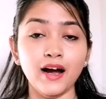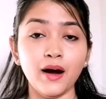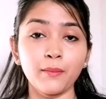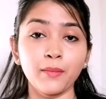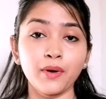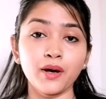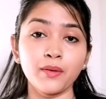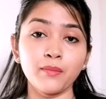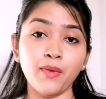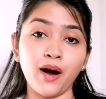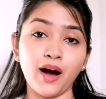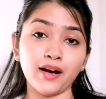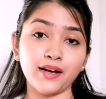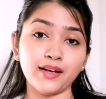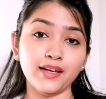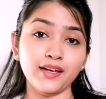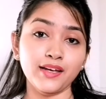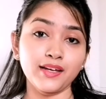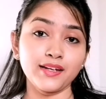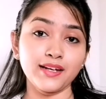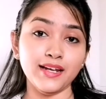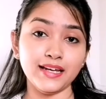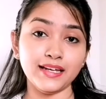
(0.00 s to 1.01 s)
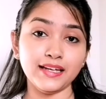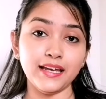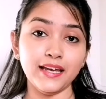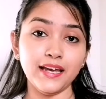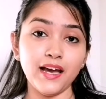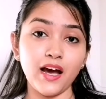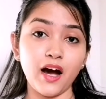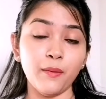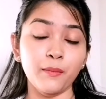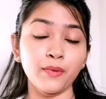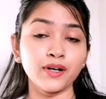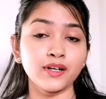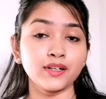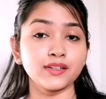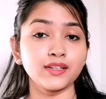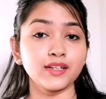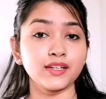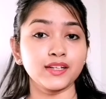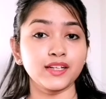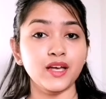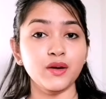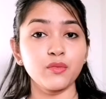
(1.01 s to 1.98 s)
আমার মাকে ডেকে
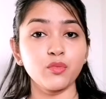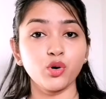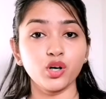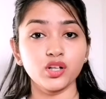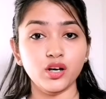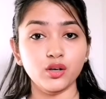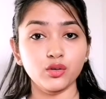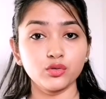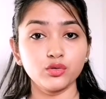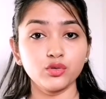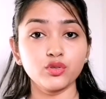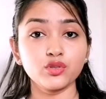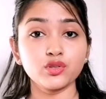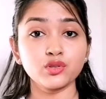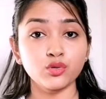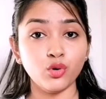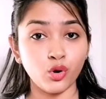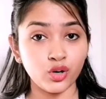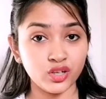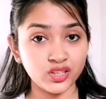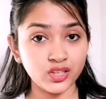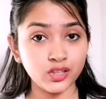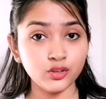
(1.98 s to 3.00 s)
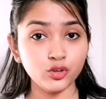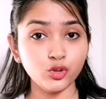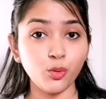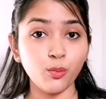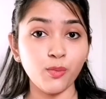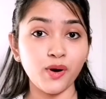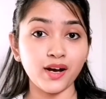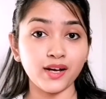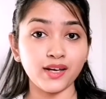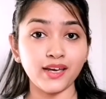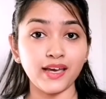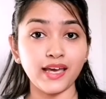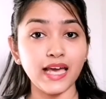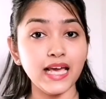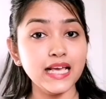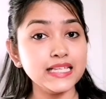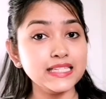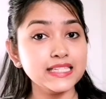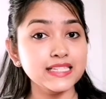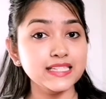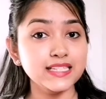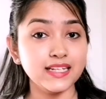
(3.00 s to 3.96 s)
আমাদেরকে বলা হলো সরি তোমাকে
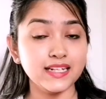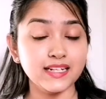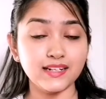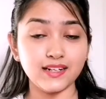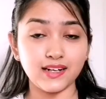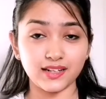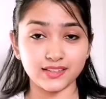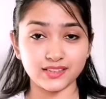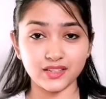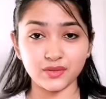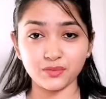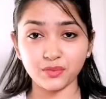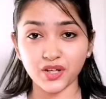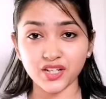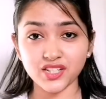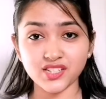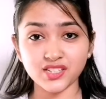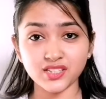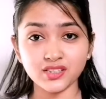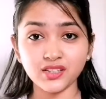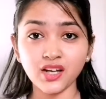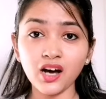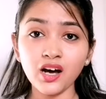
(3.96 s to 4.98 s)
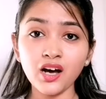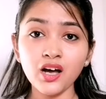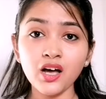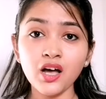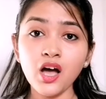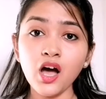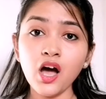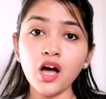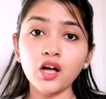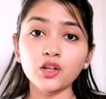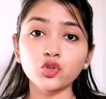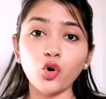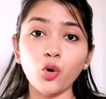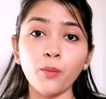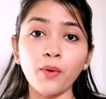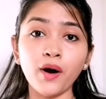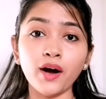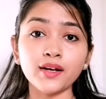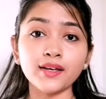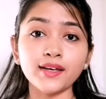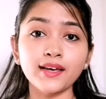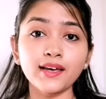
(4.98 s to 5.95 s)
এই সিজনে রাখতে পারছি না
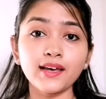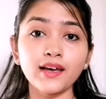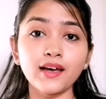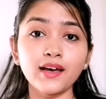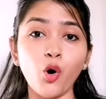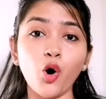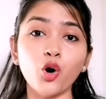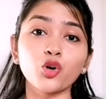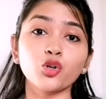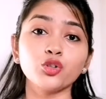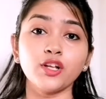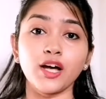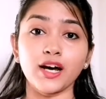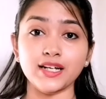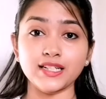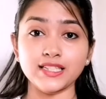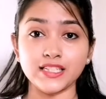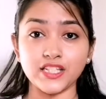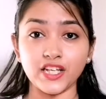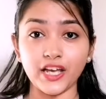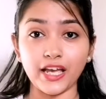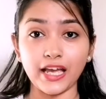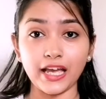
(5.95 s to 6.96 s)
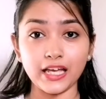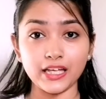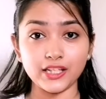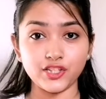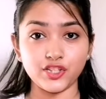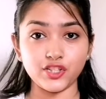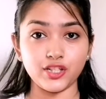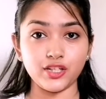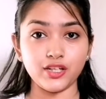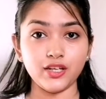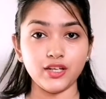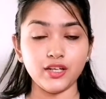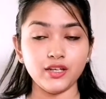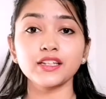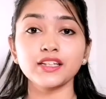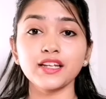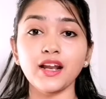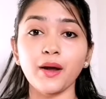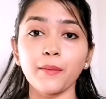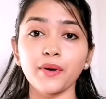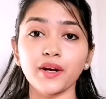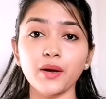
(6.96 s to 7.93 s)
তোমাকে বড় লাগছে এজে
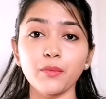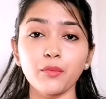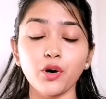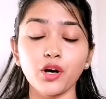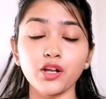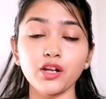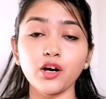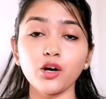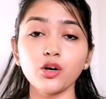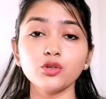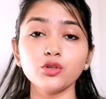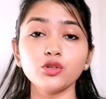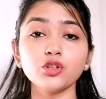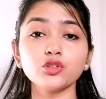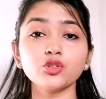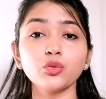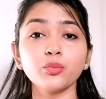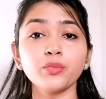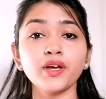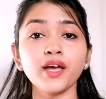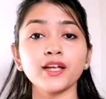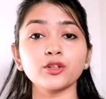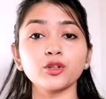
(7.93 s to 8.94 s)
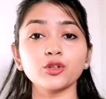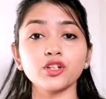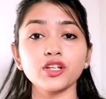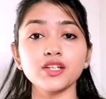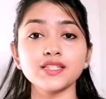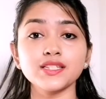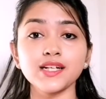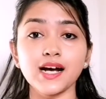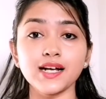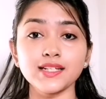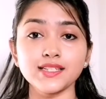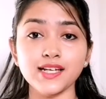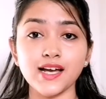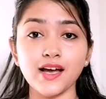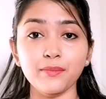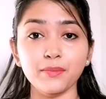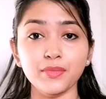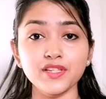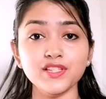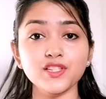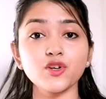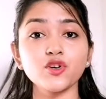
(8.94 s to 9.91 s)
আছে আমাকে বলা হলো তুমি এতদিন যা যা
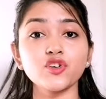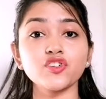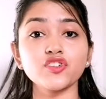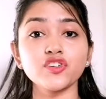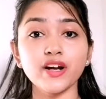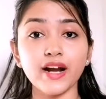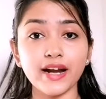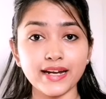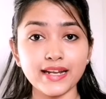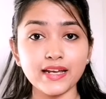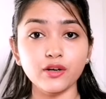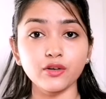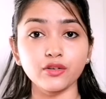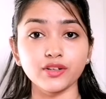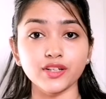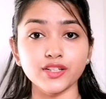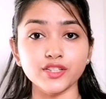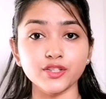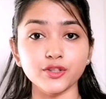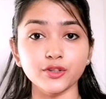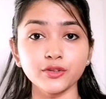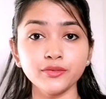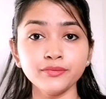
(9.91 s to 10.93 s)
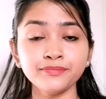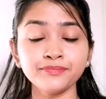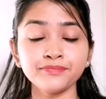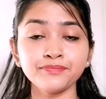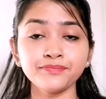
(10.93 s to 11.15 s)
এপিসোড রেডি করেছো